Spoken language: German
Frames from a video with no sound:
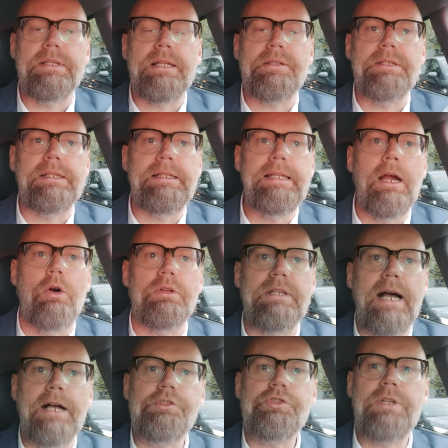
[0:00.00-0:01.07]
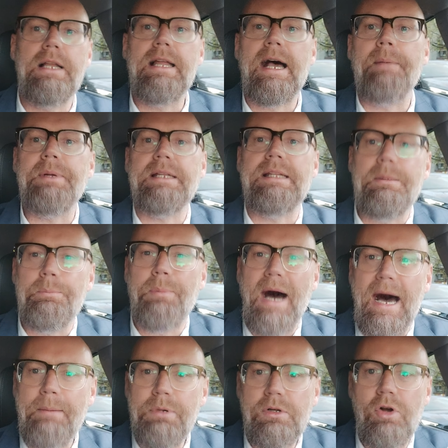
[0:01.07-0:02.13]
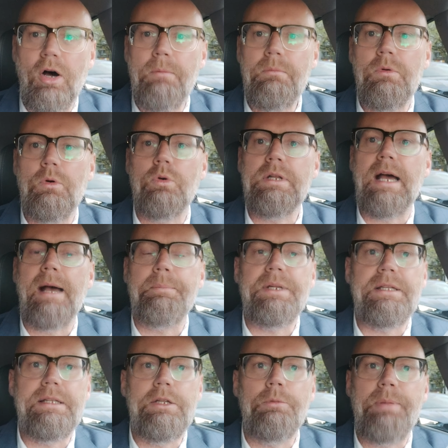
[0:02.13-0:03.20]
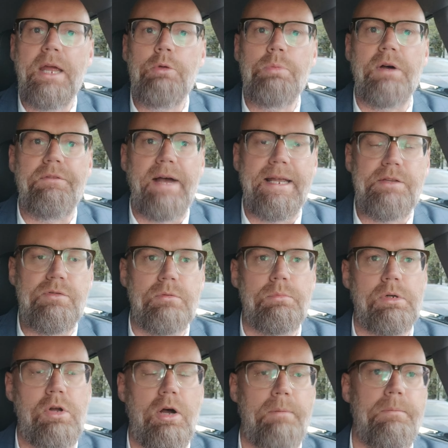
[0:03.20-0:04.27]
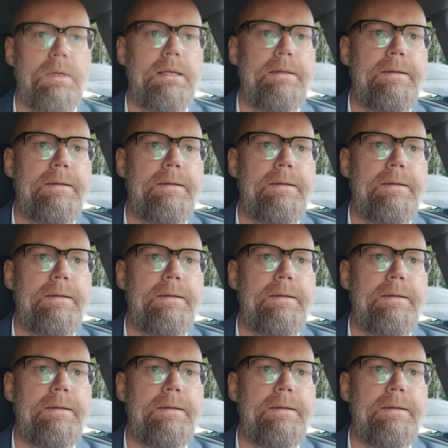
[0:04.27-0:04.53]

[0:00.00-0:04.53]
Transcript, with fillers: dass ich die auch darstelle, habe ich die bar bekommen oder habe ich die per Überweisung bekommen